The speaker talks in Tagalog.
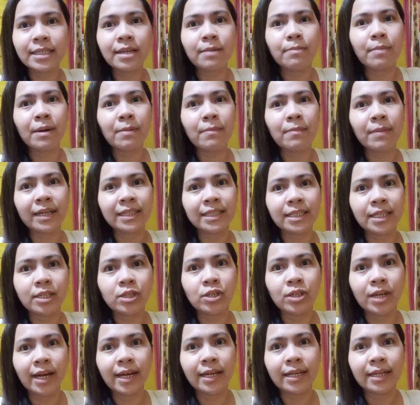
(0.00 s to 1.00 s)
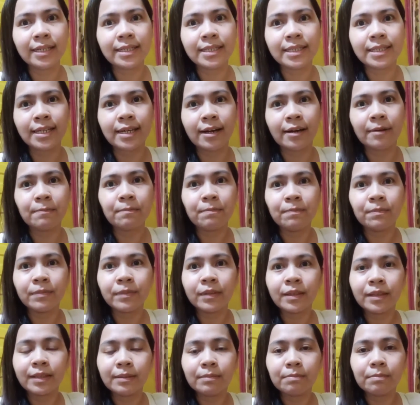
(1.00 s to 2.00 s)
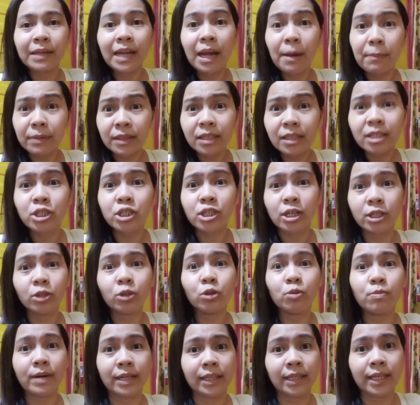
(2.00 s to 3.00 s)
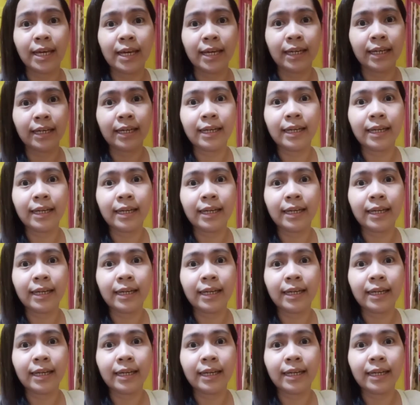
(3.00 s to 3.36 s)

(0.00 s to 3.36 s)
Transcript: 'di ba, mga senyales na malapit na siyang dumating